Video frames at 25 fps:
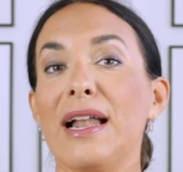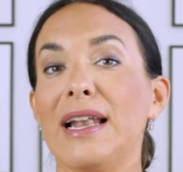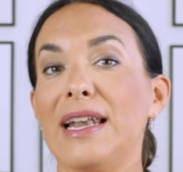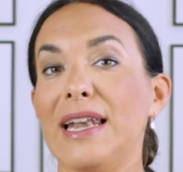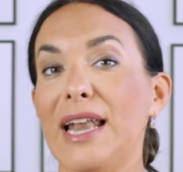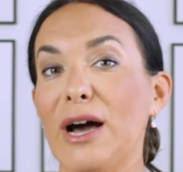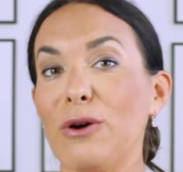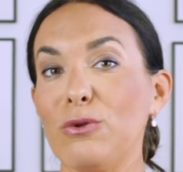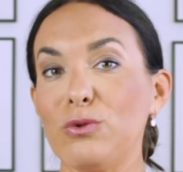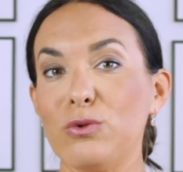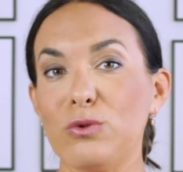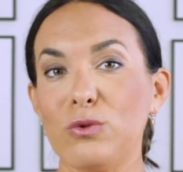
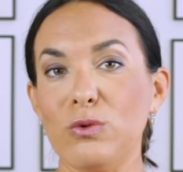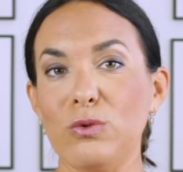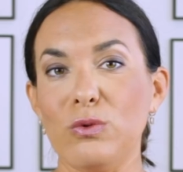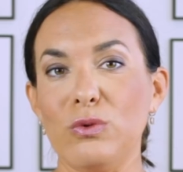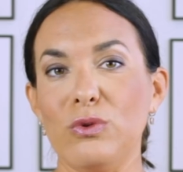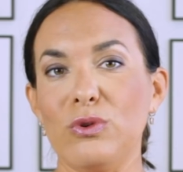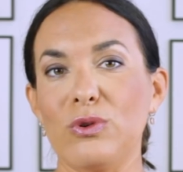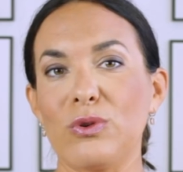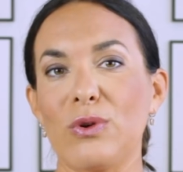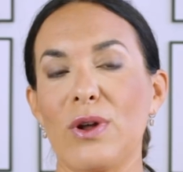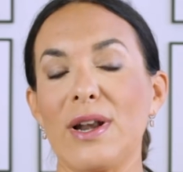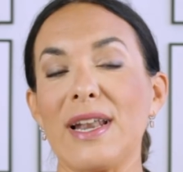
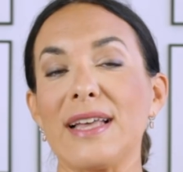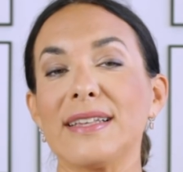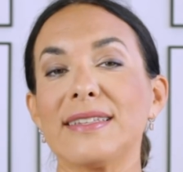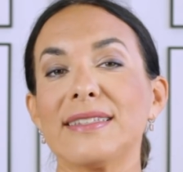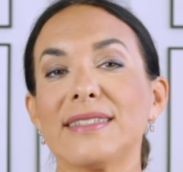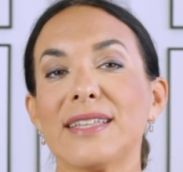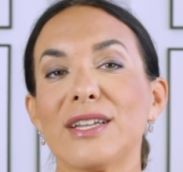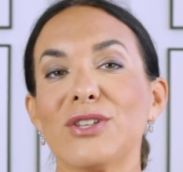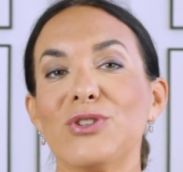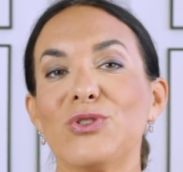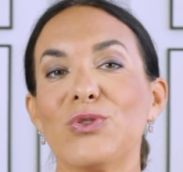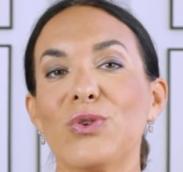L'autunno, la
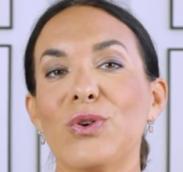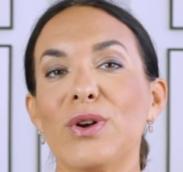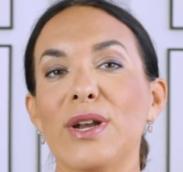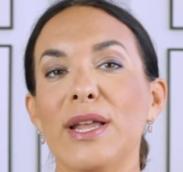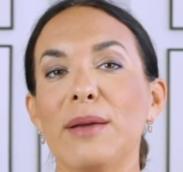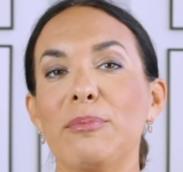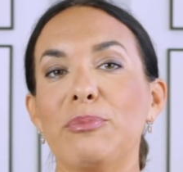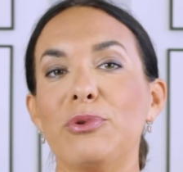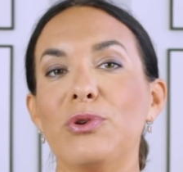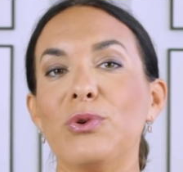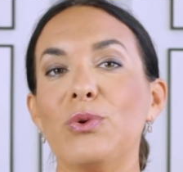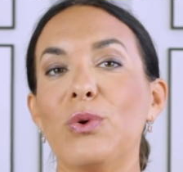
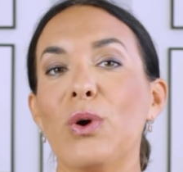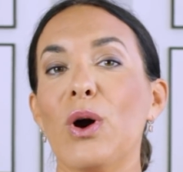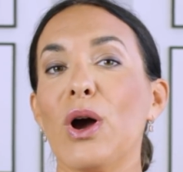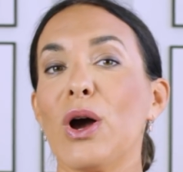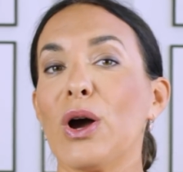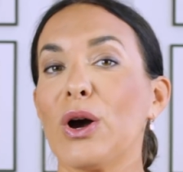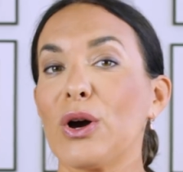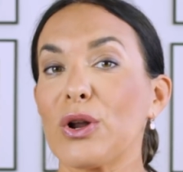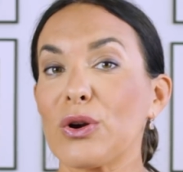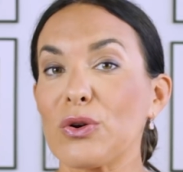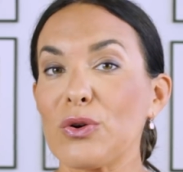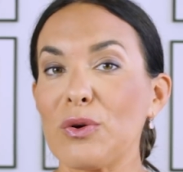stagione più
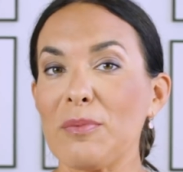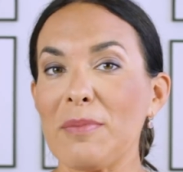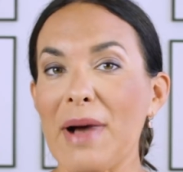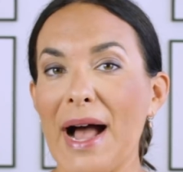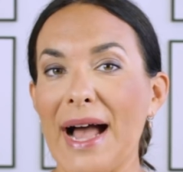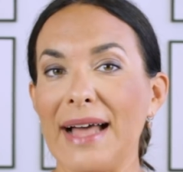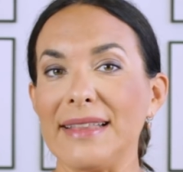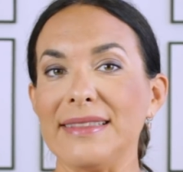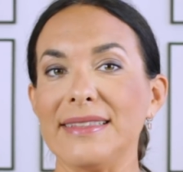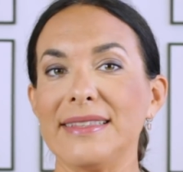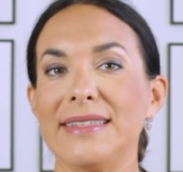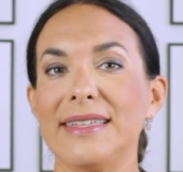
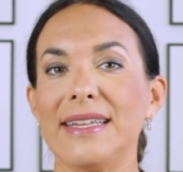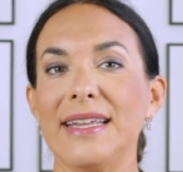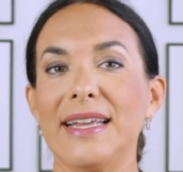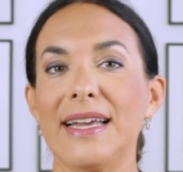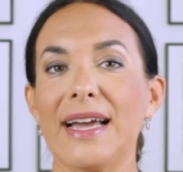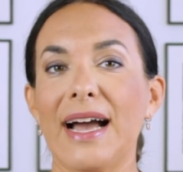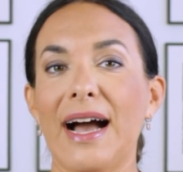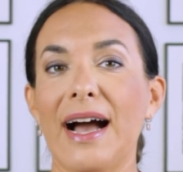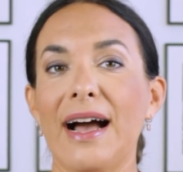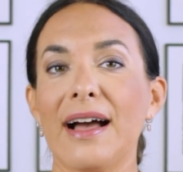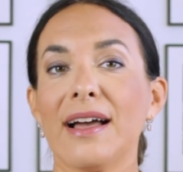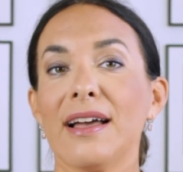
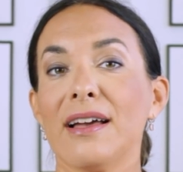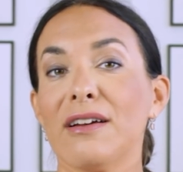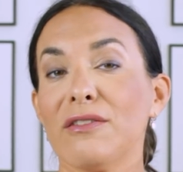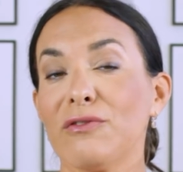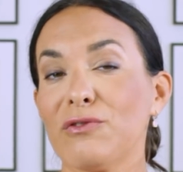romantica,